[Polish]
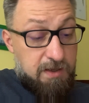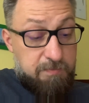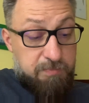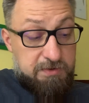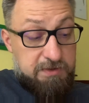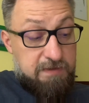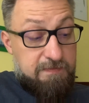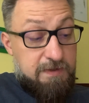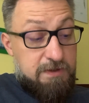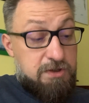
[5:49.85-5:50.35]

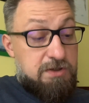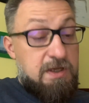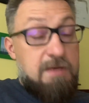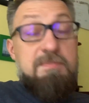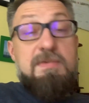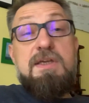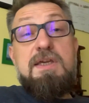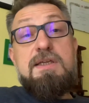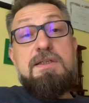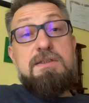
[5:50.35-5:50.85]
ponieważ nie
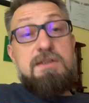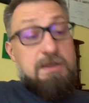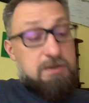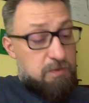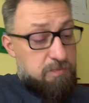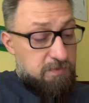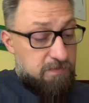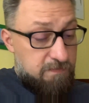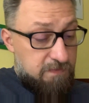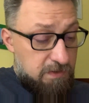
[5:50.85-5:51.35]
my
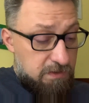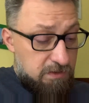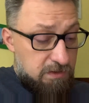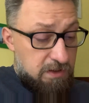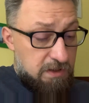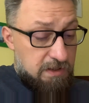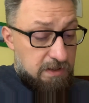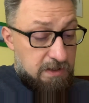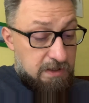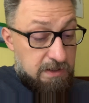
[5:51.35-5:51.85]
jesteśmy
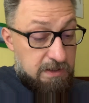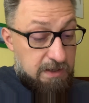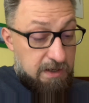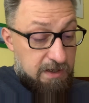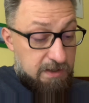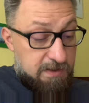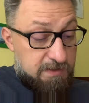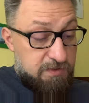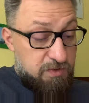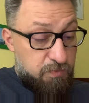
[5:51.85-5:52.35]
winni,
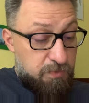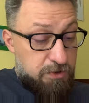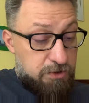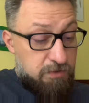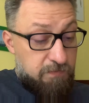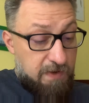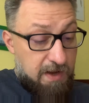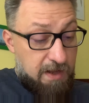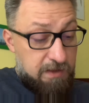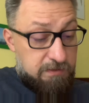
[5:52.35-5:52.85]
ale zły
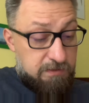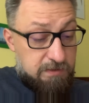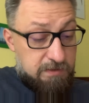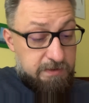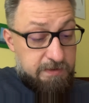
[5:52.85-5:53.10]
świat.